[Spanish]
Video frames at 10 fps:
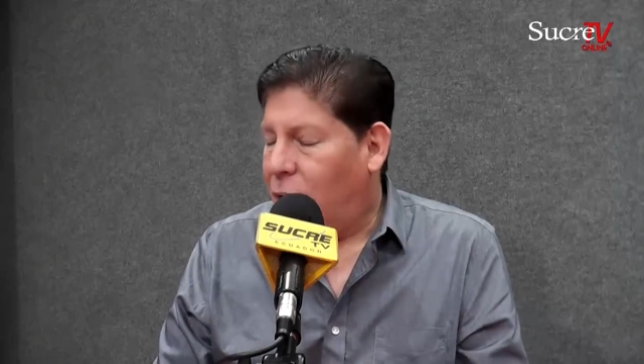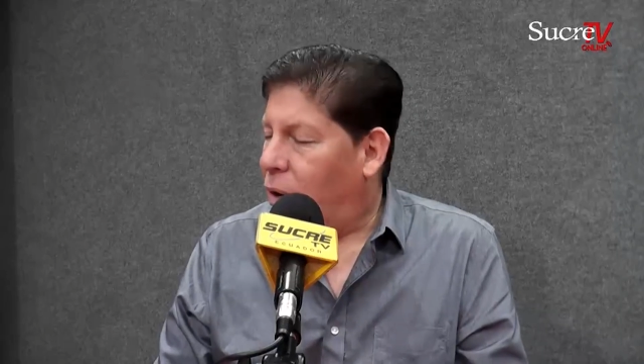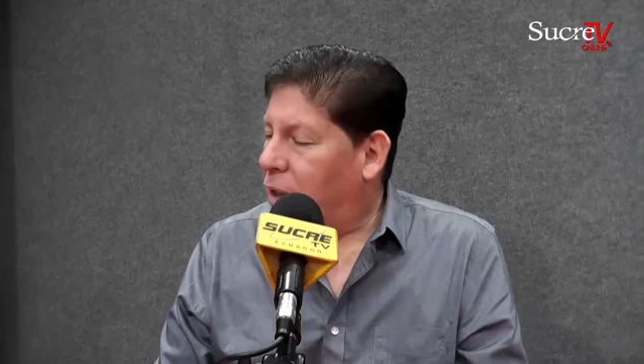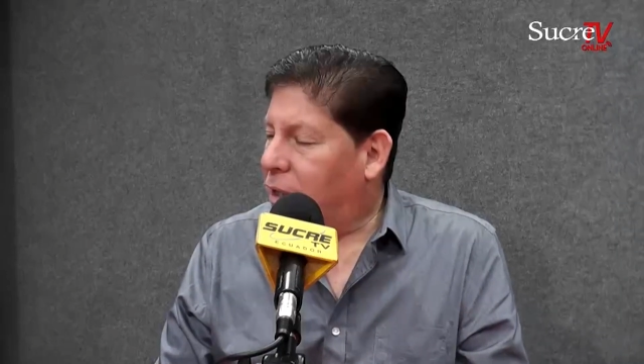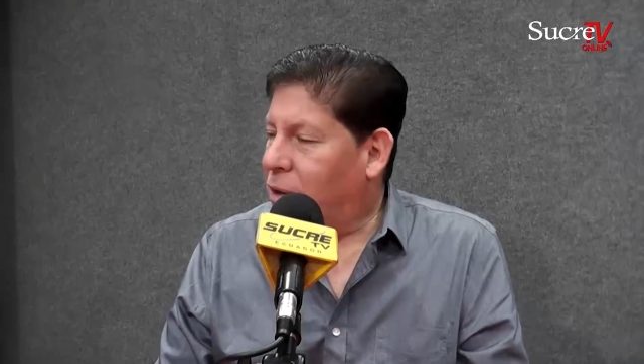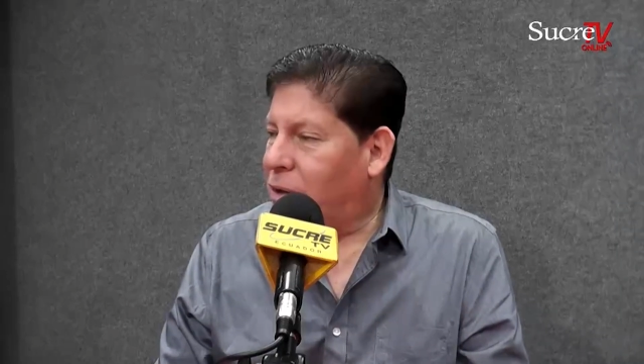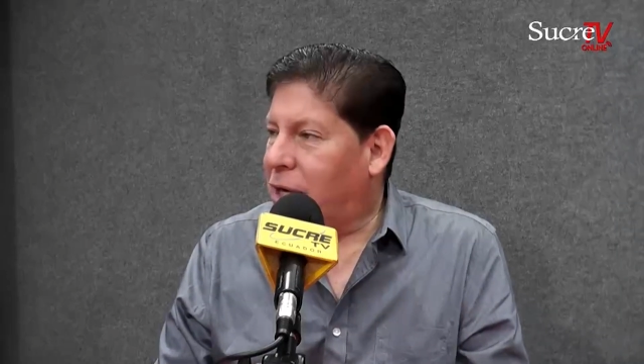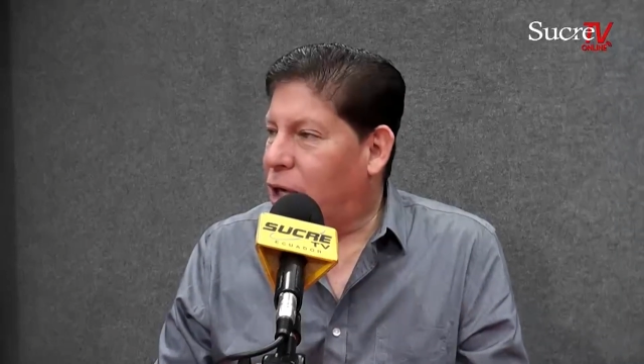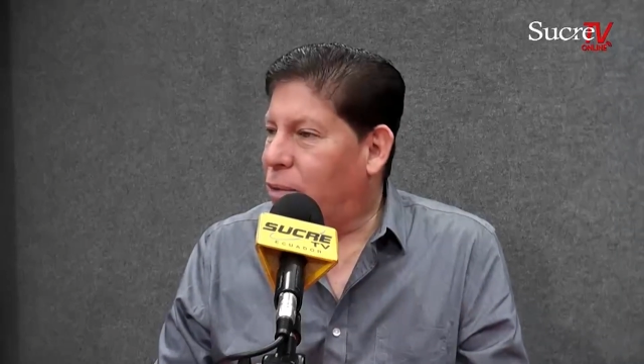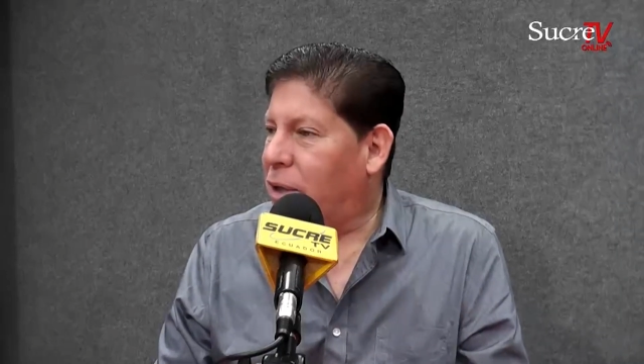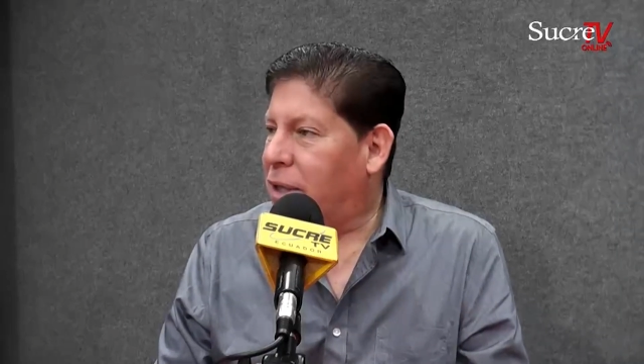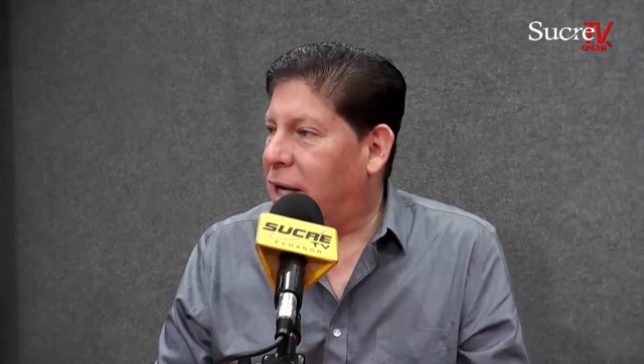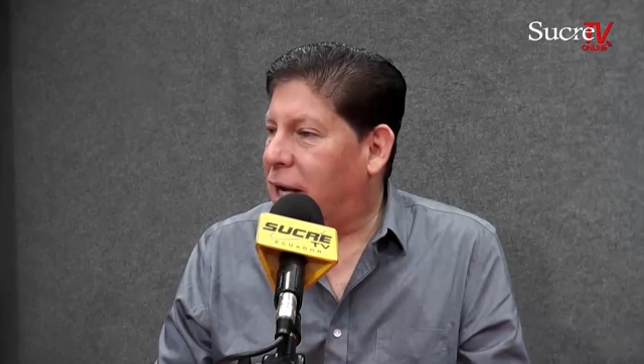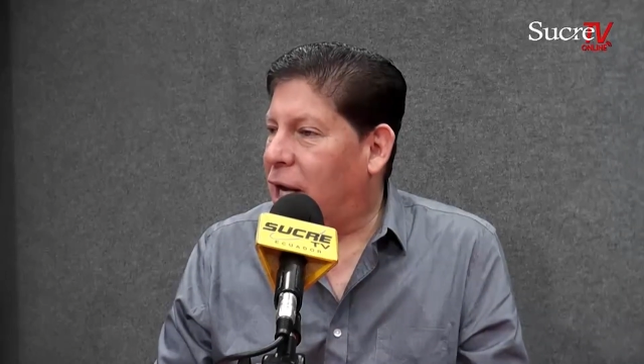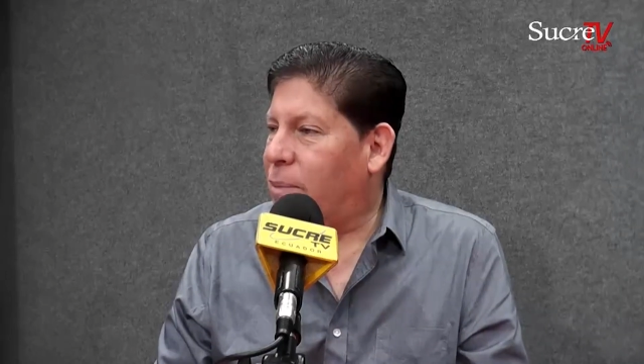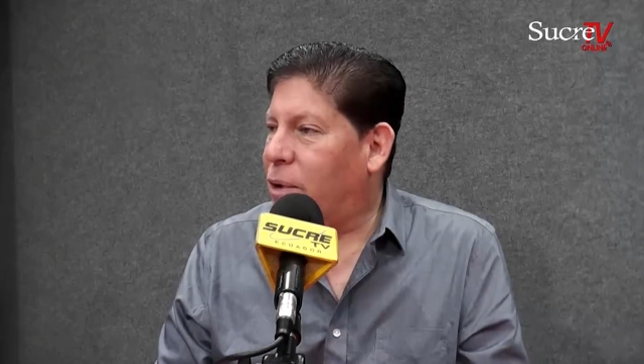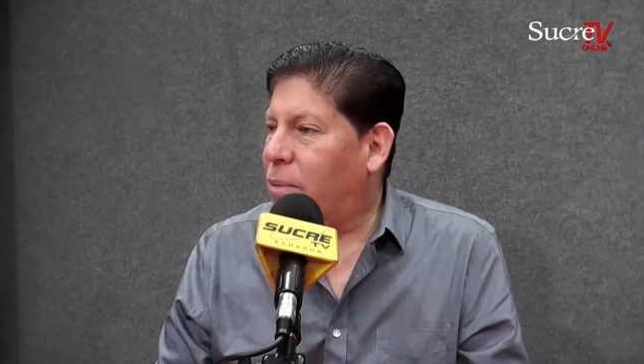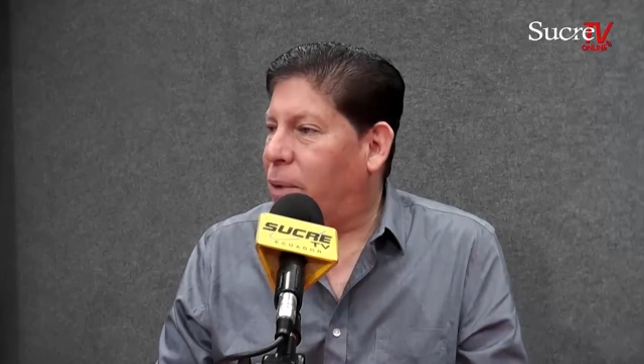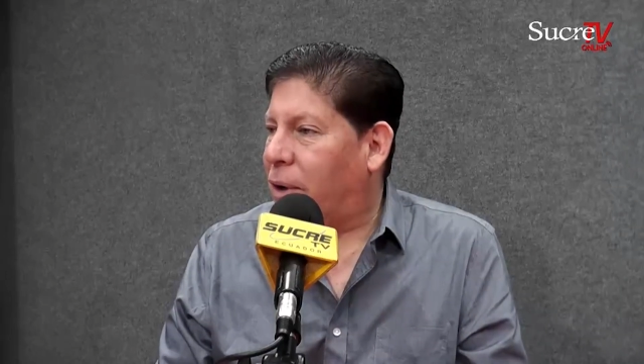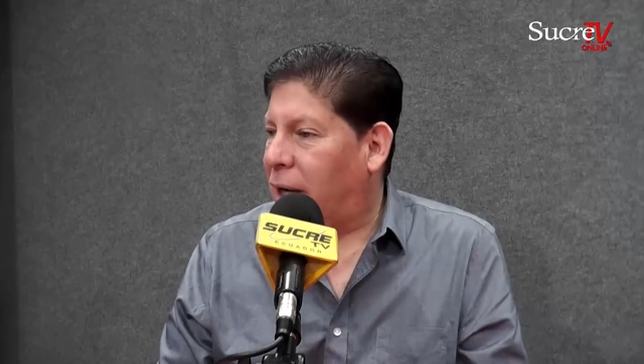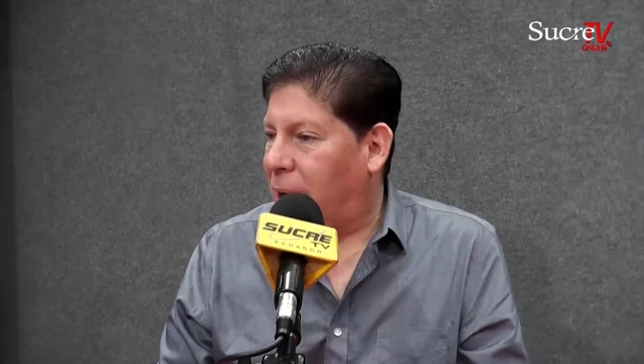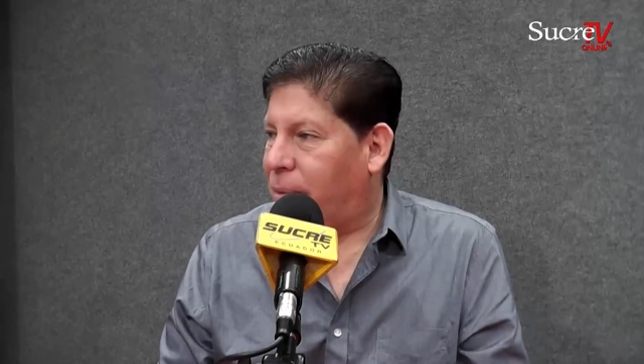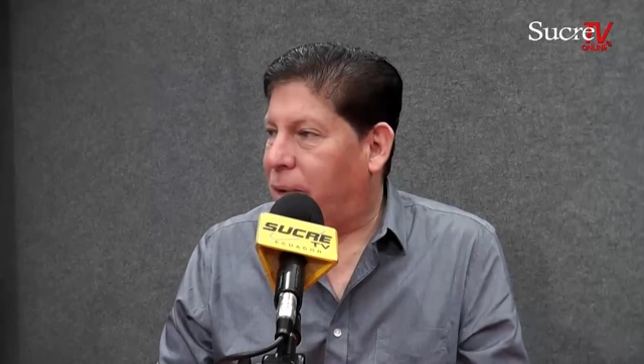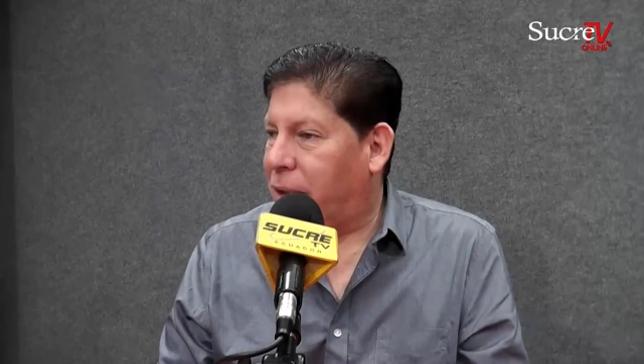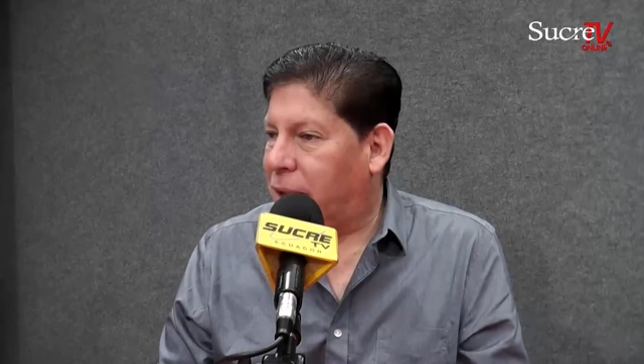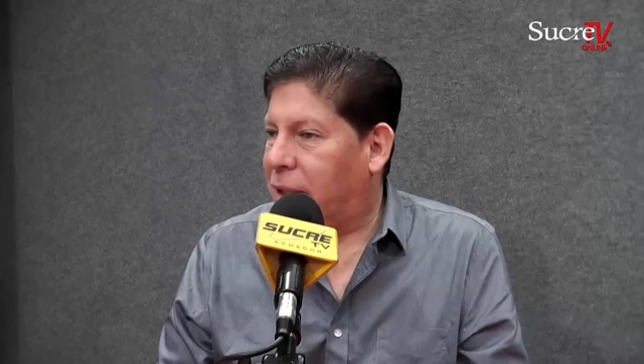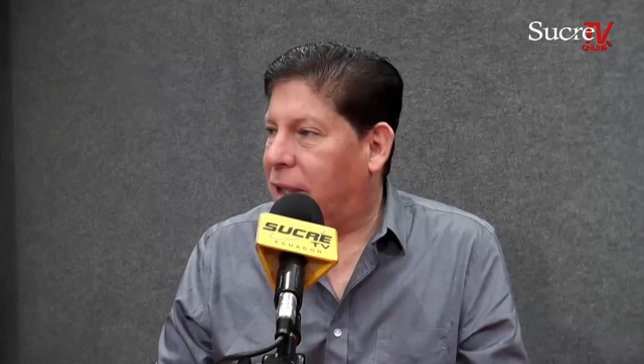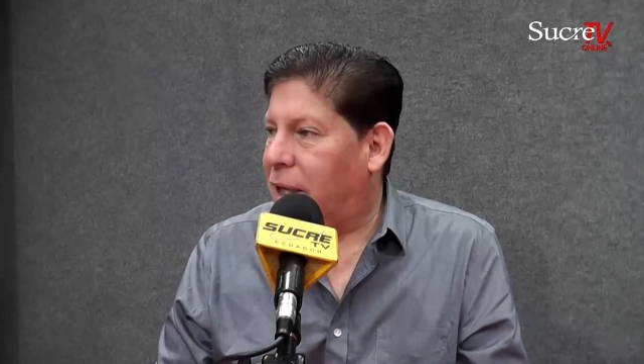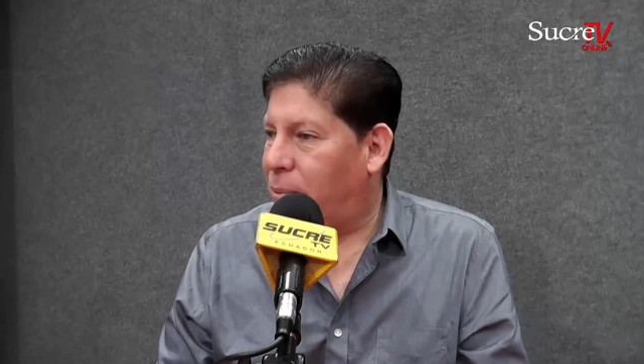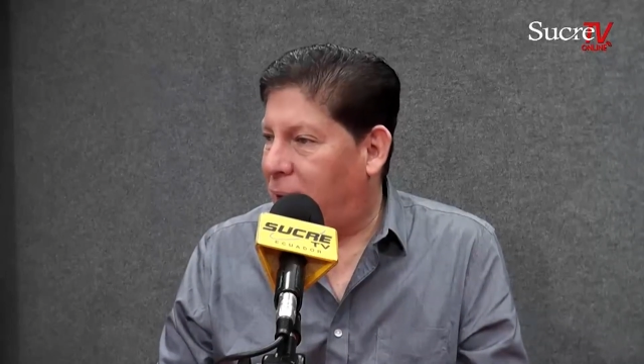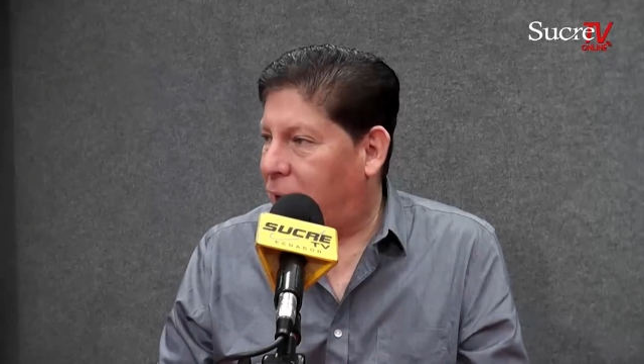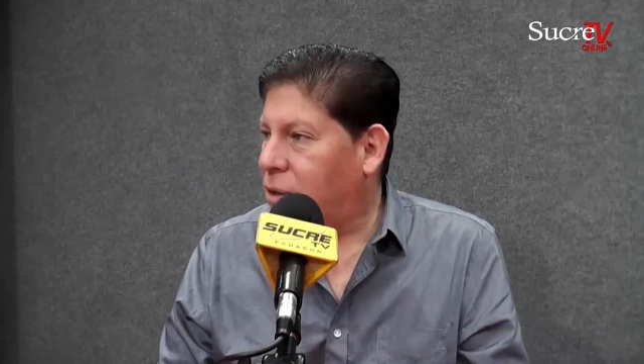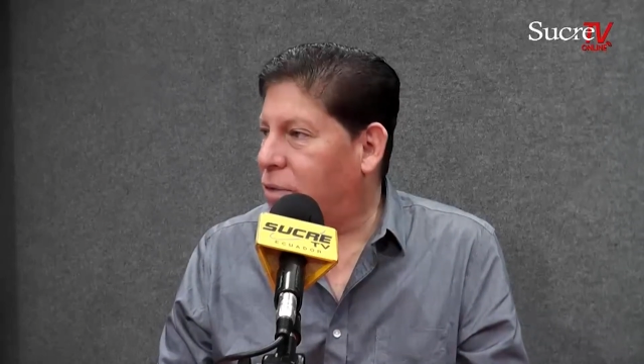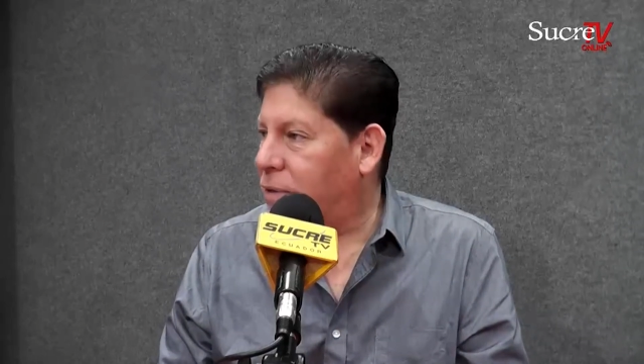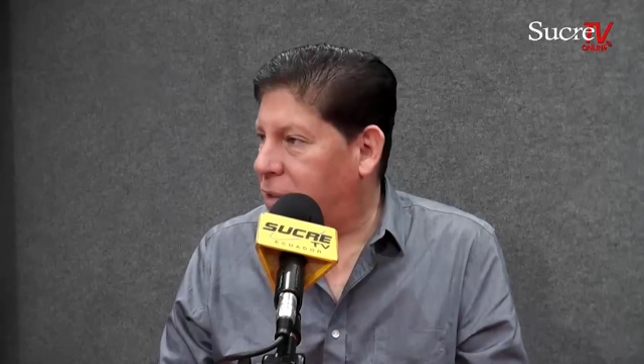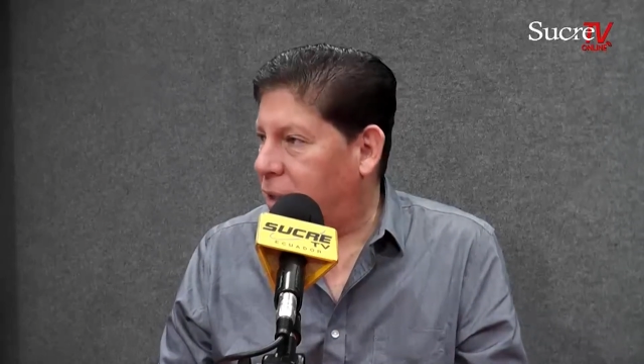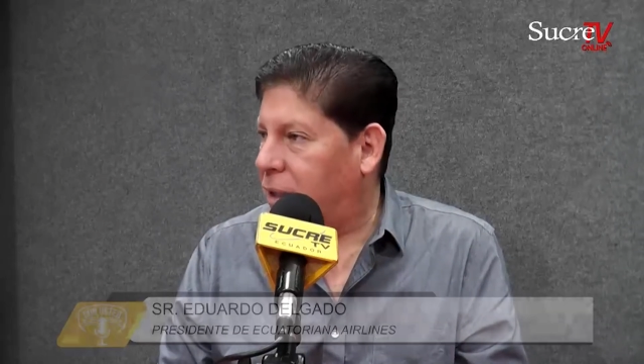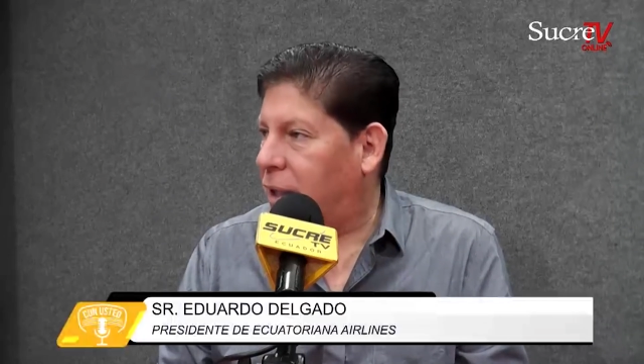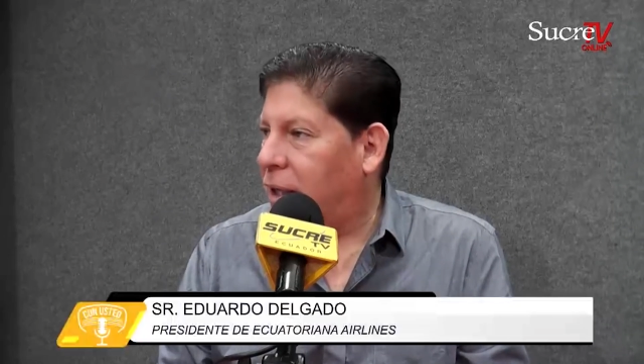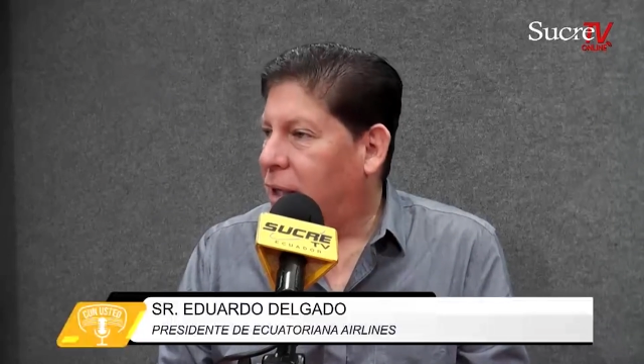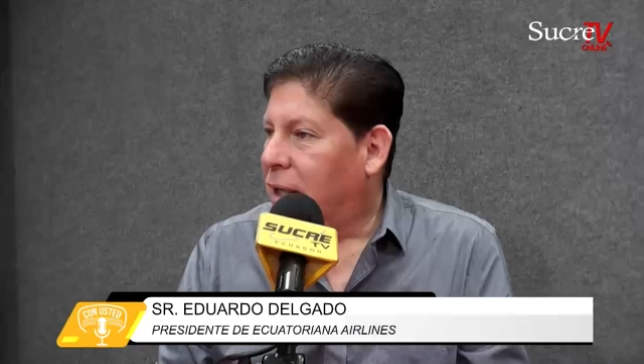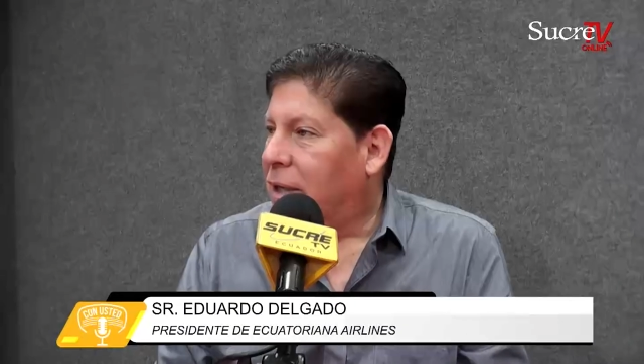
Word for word: Ahorita no queremos entrar a Galápagos porque Galápagos ahorita tiene más que suficiente